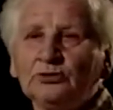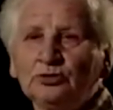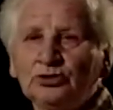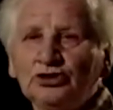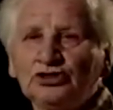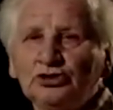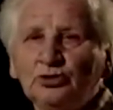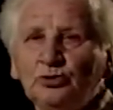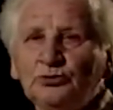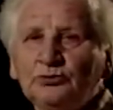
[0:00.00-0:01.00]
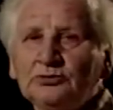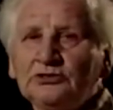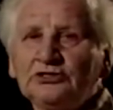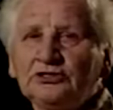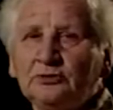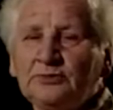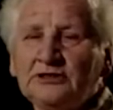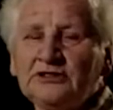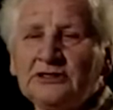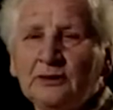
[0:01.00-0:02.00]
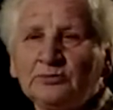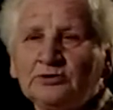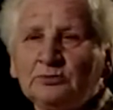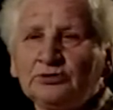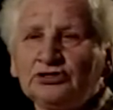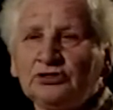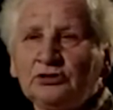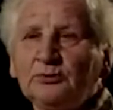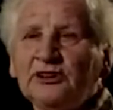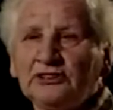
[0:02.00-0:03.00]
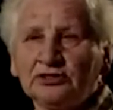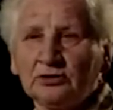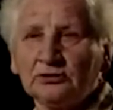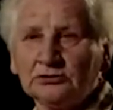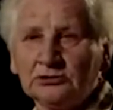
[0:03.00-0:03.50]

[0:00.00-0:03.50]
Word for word: dużo Żydów i zrobili tam tym Żydom getto.